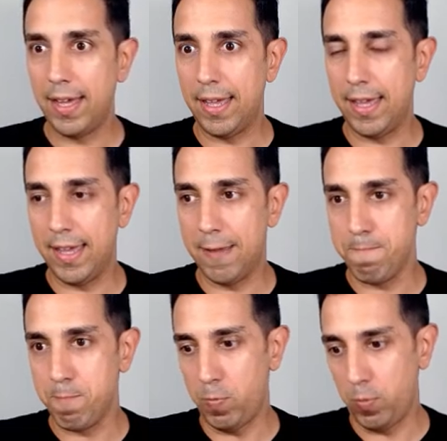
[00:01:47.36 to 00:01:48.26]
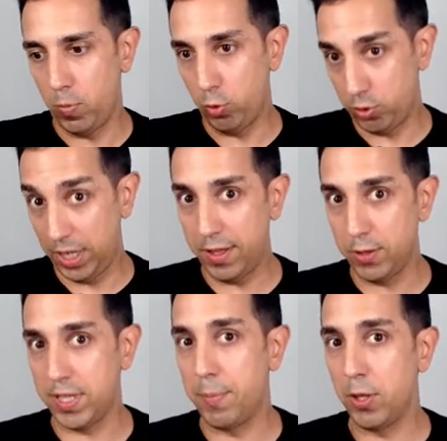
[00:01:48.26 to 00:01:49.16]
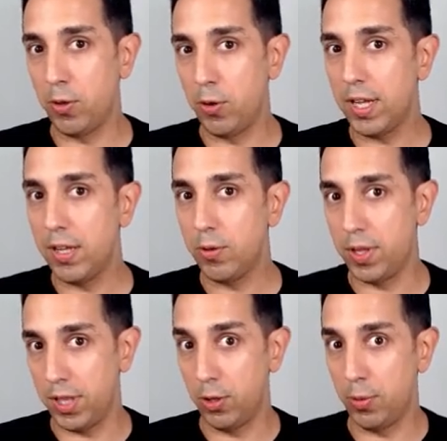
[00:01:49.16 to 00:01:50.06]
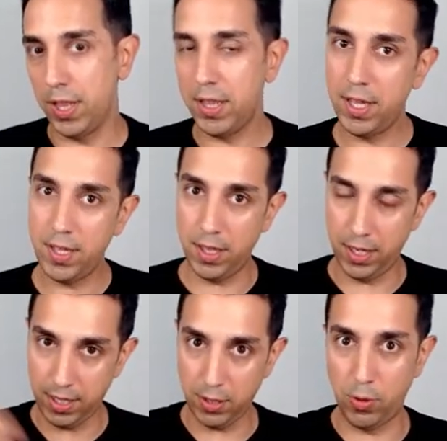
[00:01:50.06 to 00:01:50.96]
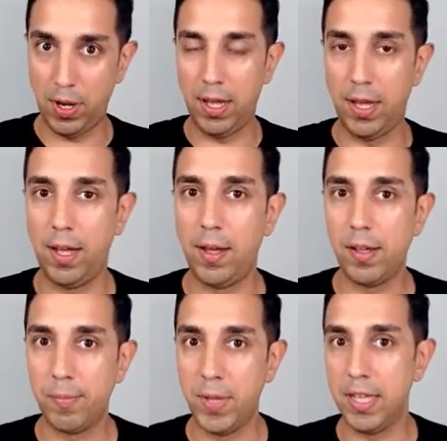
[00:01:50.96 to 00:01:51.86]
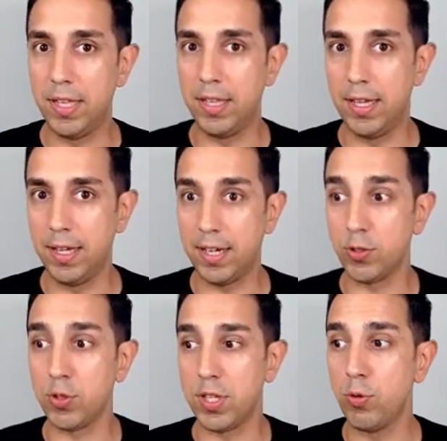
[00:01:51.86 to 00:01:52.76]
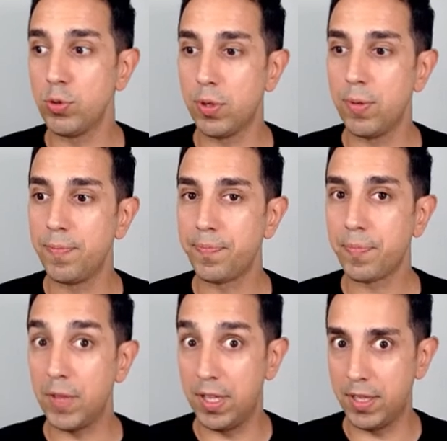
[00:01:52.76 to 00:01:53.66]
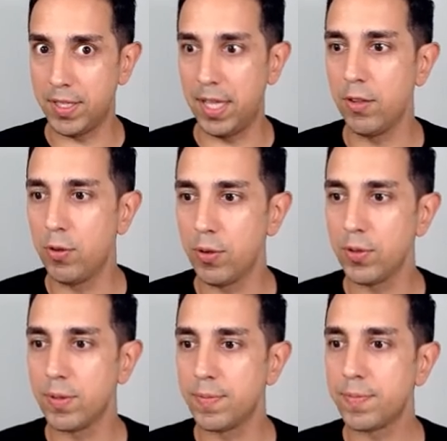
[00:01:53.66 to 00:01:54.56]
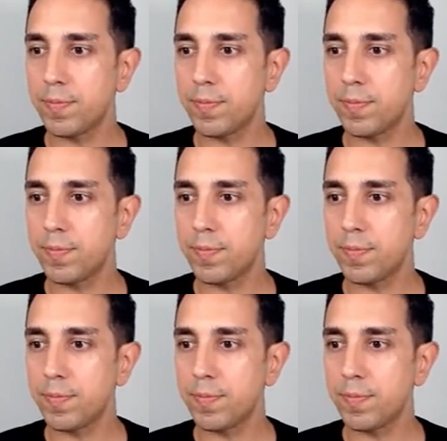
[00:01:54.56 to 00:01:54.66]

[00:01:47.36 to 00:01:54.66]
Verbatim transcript: em, utilizando esta metodología, utilizando BDD y dirigiéndola mediante casos de uso y testeándolos.